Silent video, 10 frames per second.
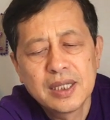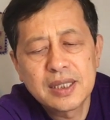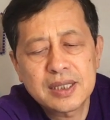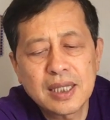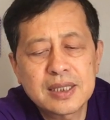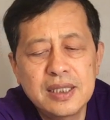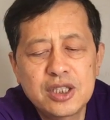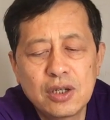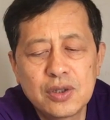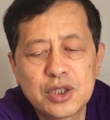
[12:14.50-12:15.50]
第三次，一
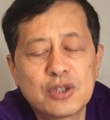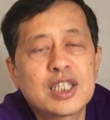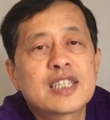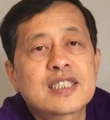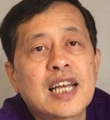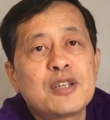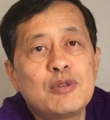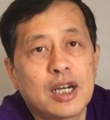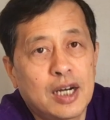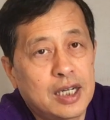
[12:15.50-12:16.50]
九六九年三
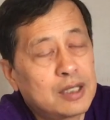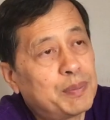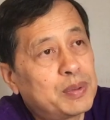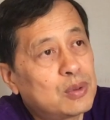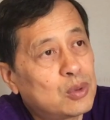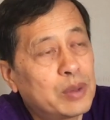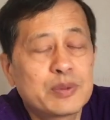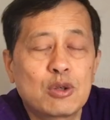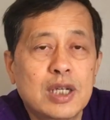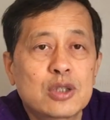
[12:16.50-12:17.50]
月啊，那我
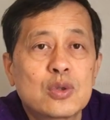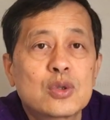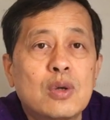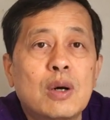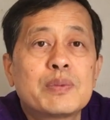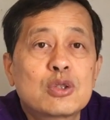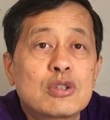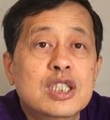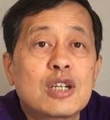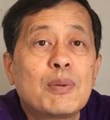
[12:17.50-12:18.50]
们昨天说错，我们
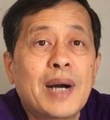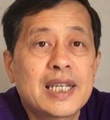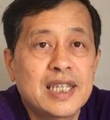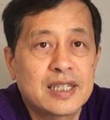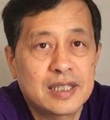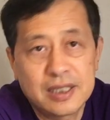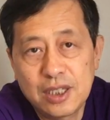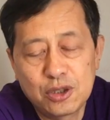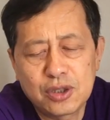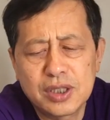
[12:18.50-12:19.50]
说是六八年了，还是
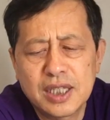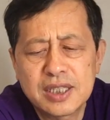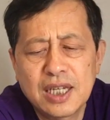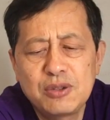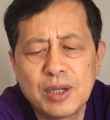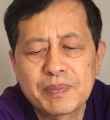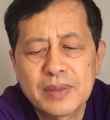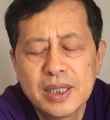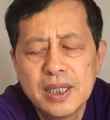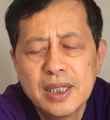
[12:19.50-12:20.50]
六九年三月？
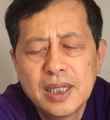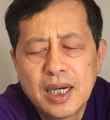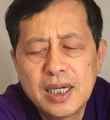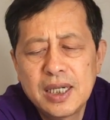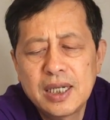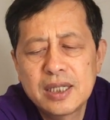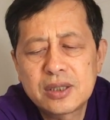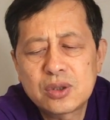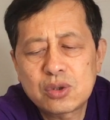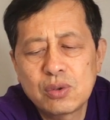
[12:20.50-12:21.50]
呃，
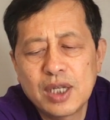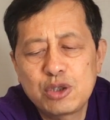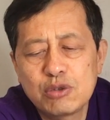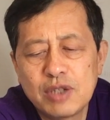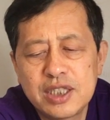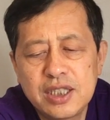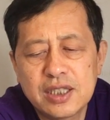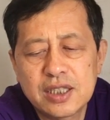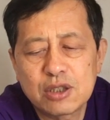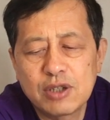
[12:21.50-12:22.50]
苏联军队几
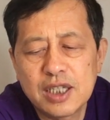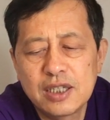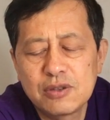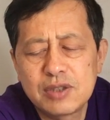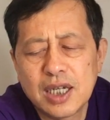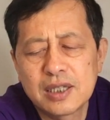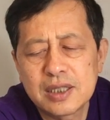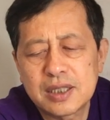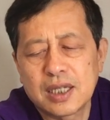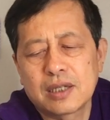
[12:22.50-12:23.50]
次对黑龙
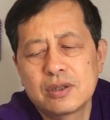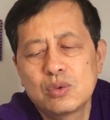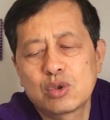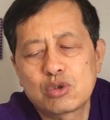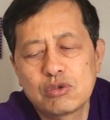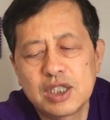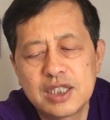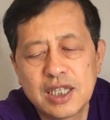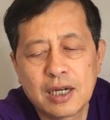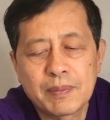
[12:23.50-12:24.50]
江省乌苏里
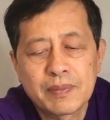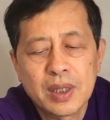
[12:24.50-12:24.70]
江